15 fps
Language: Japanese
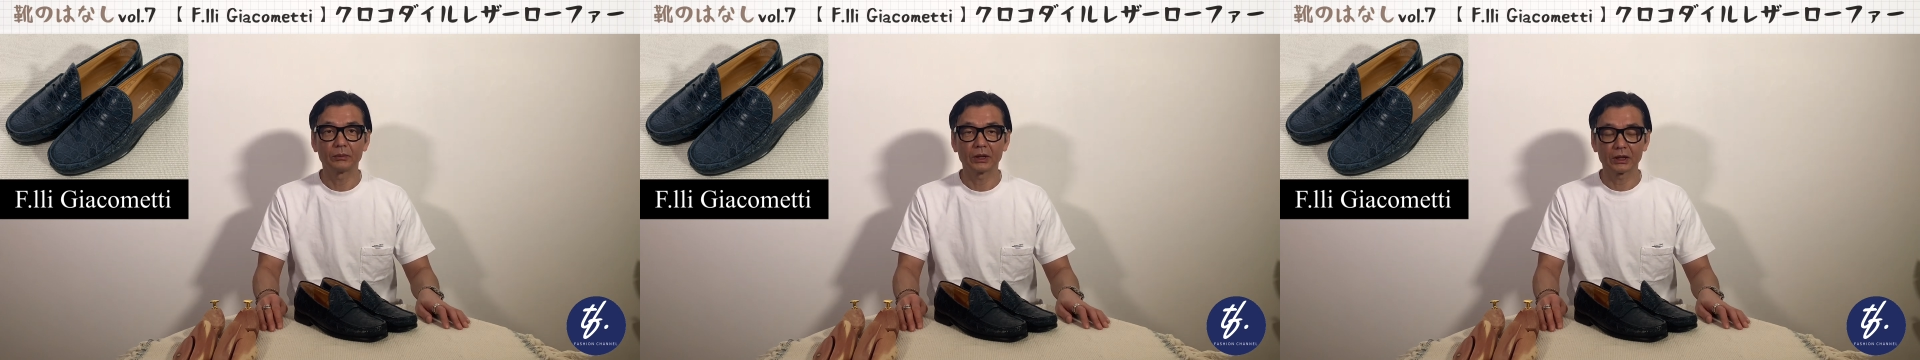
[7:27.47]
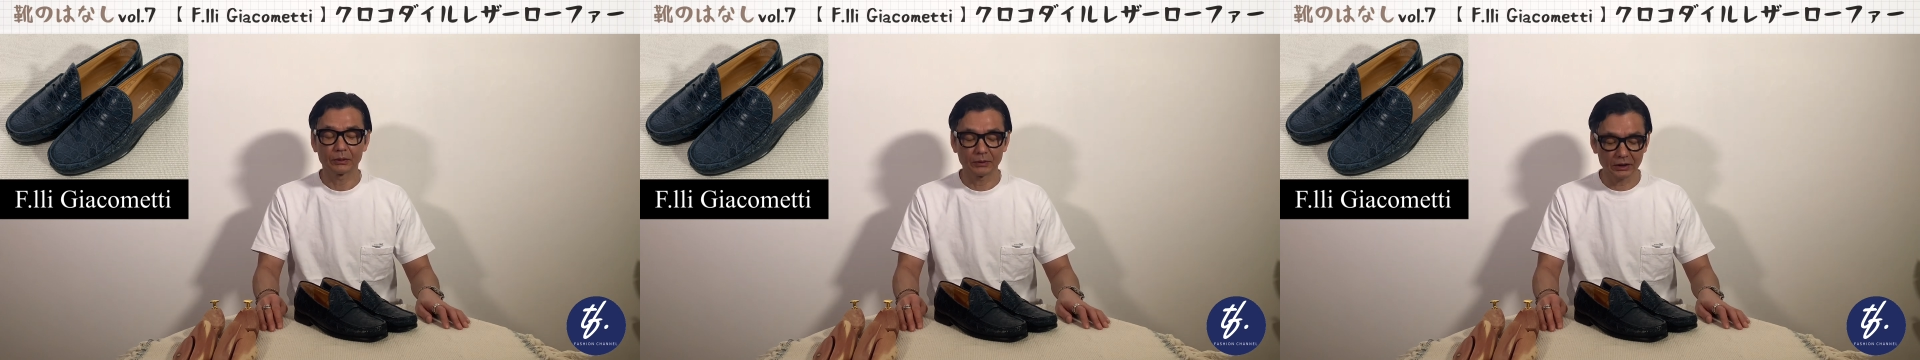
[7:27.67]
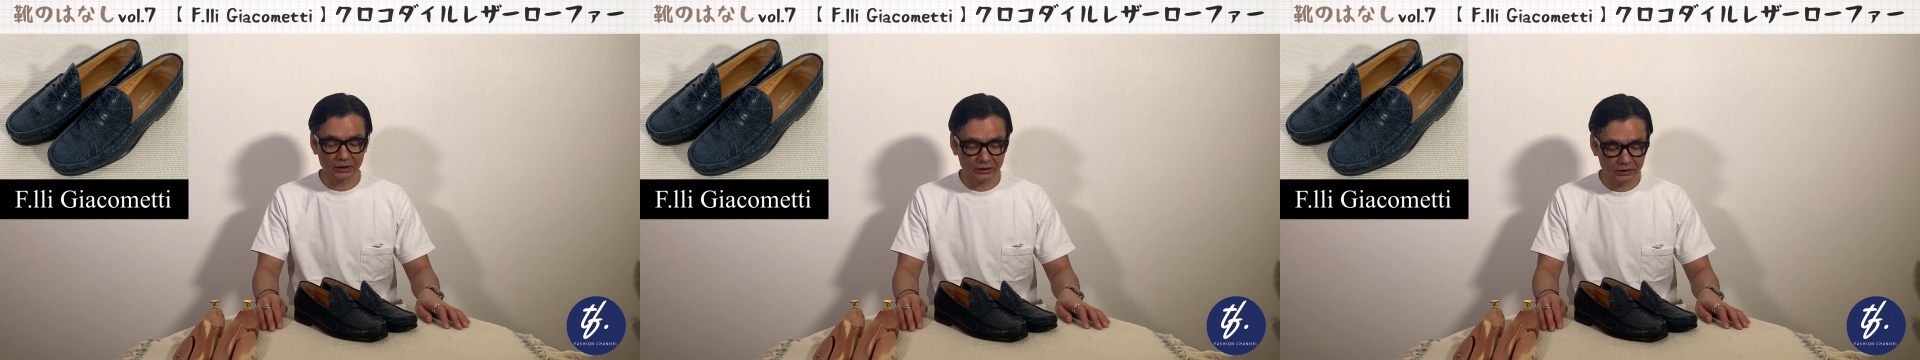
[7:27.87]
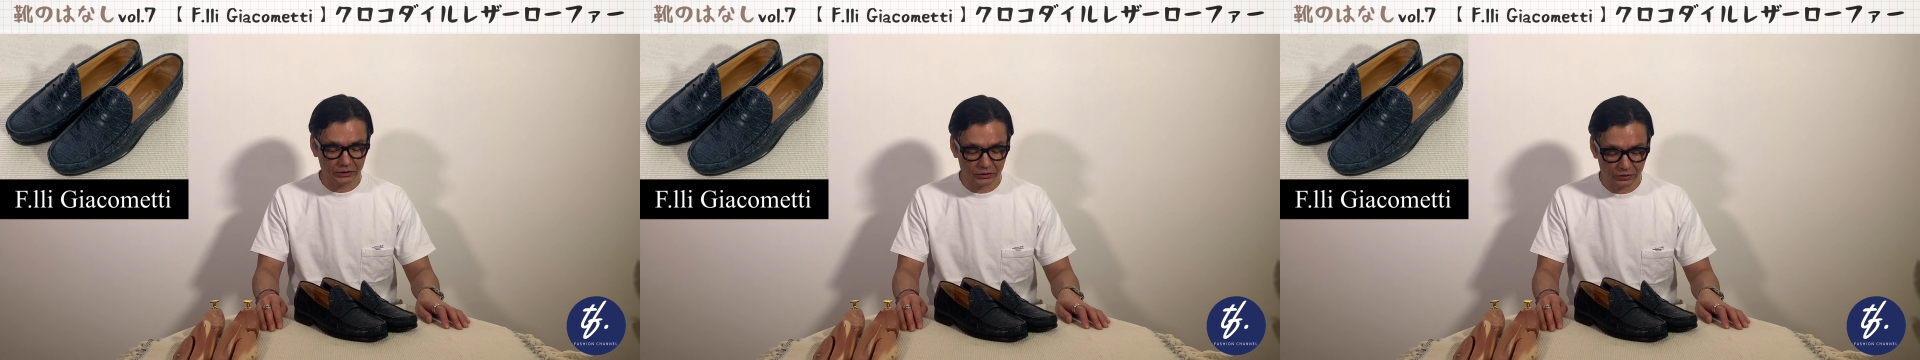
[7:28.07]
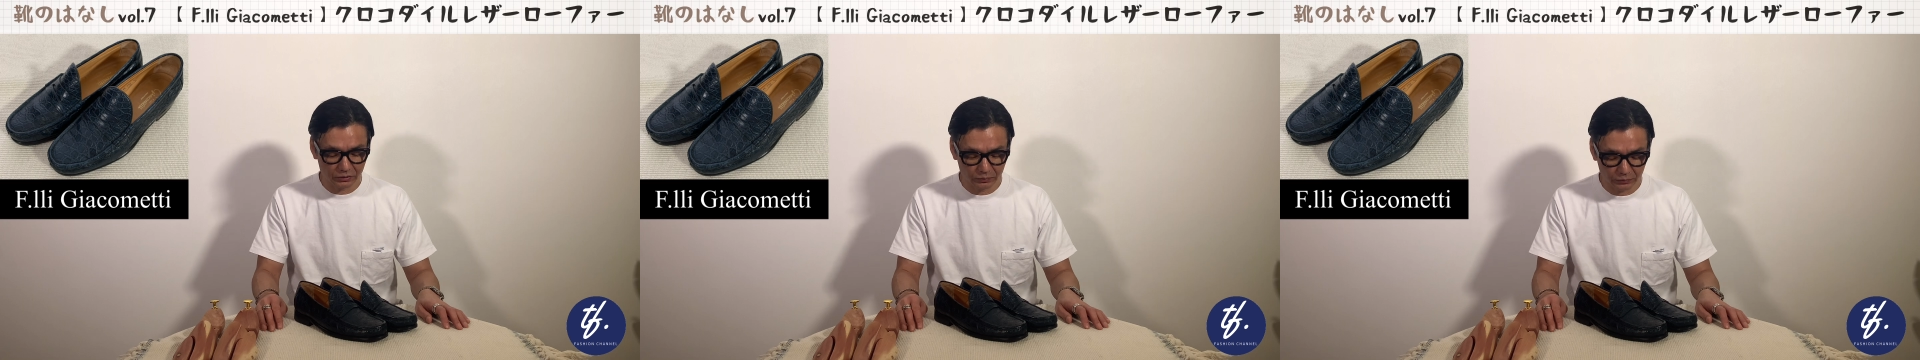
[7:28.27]
まだまだ認
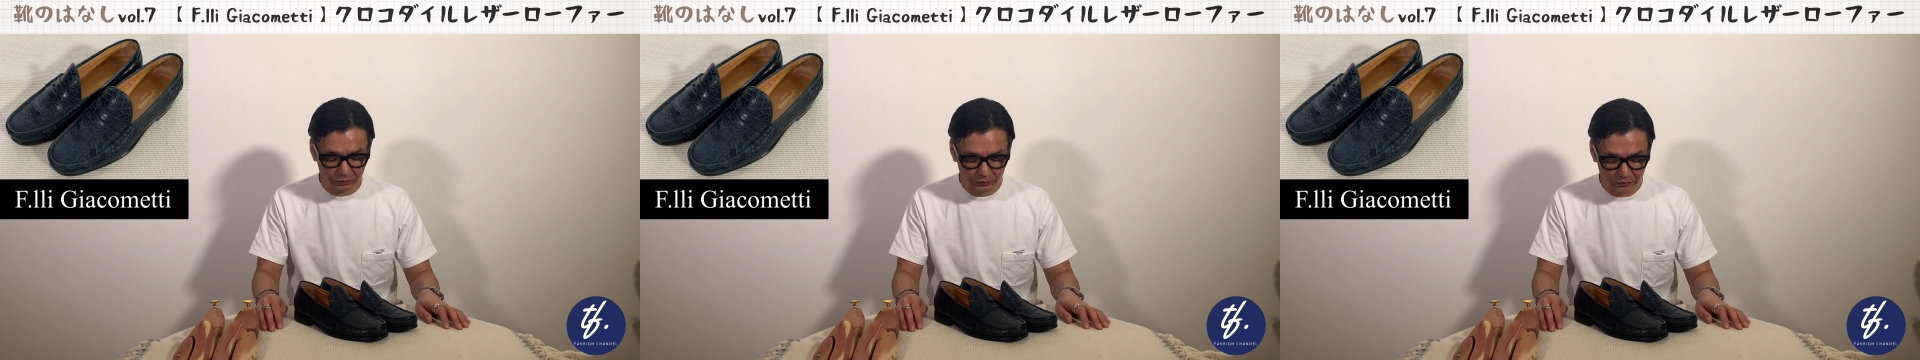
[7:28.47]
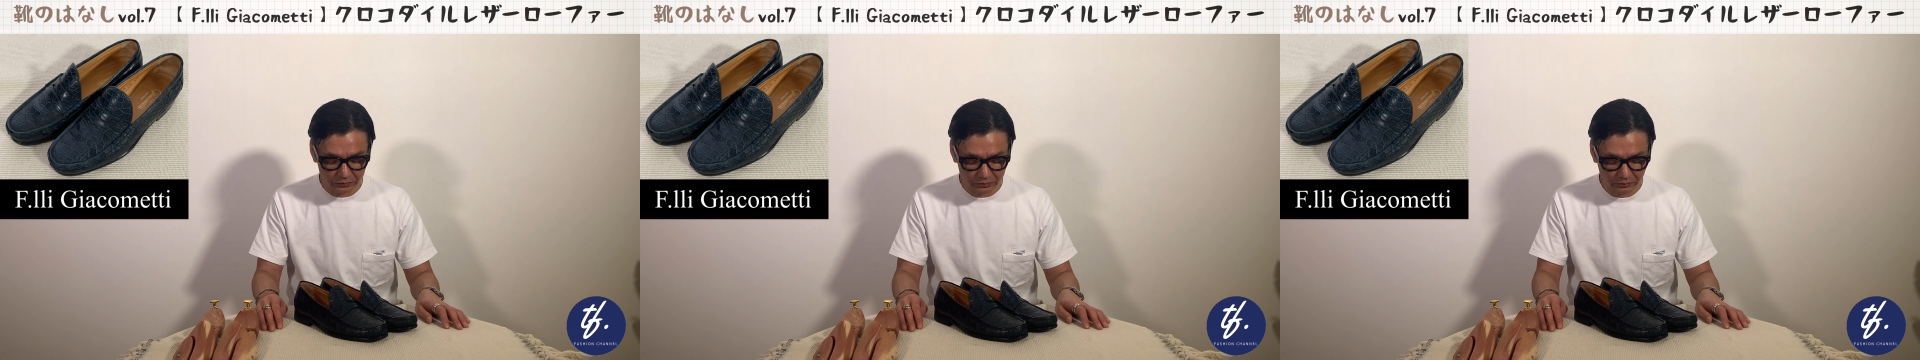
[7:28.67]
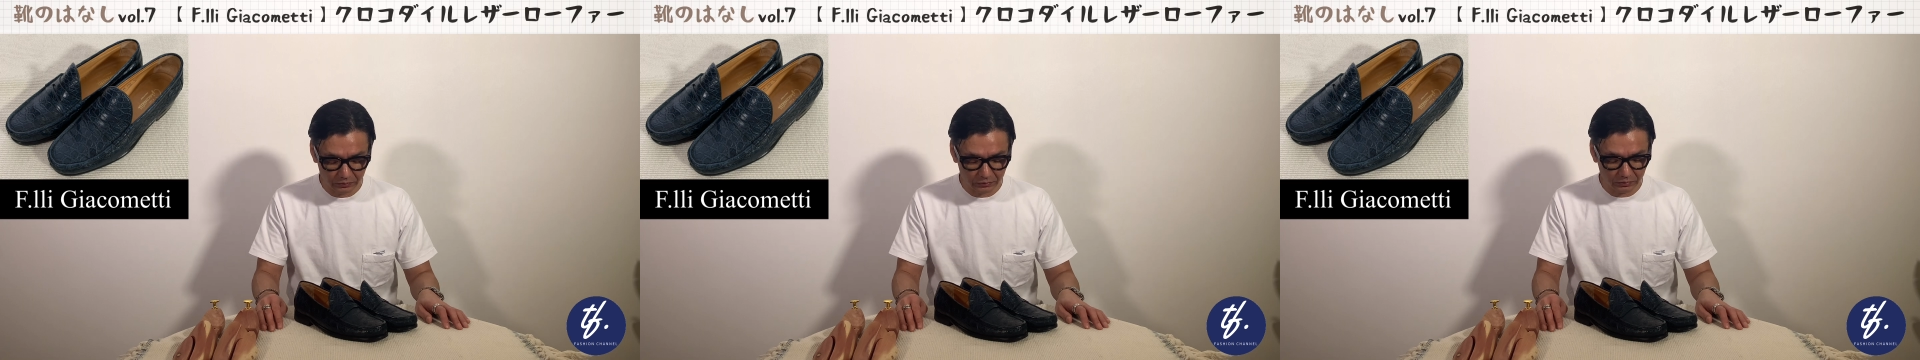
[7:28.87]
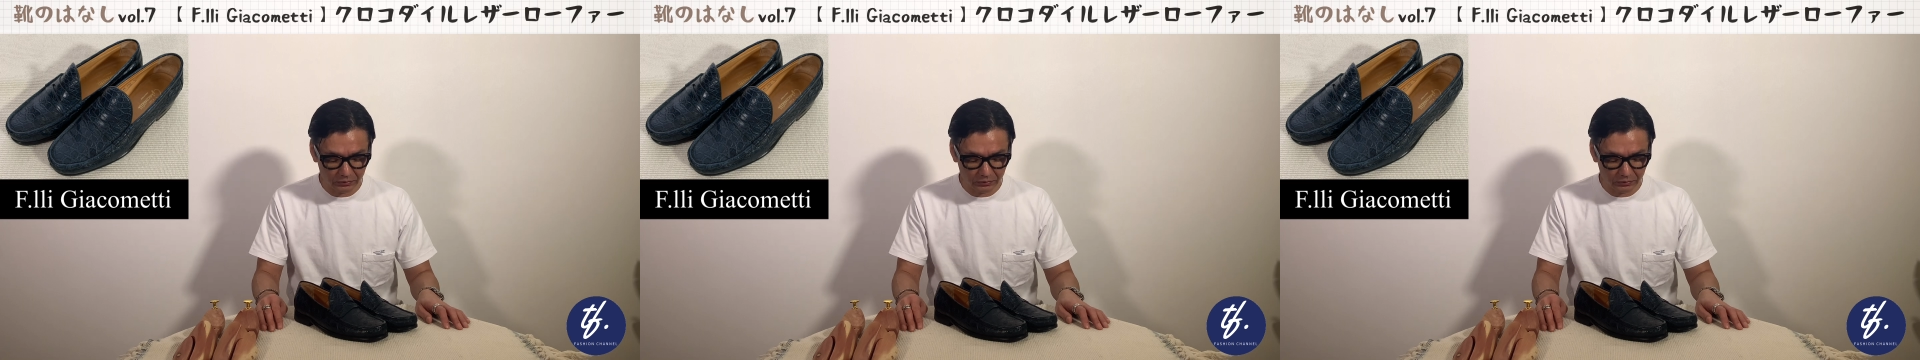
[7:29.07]
知度もそ